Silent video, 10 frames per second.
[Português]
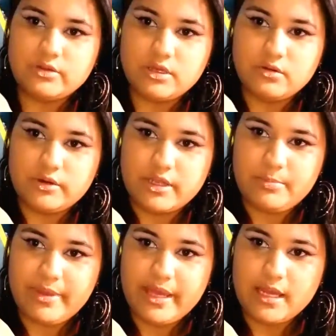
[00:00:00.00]
que cor que
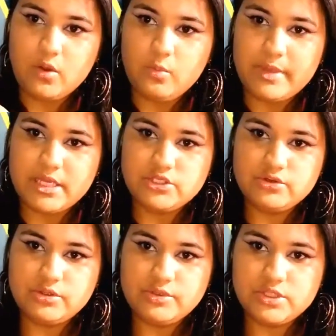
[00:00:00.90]
pega, o médio
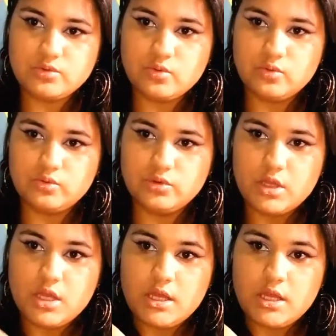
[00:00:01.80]
e o escuro.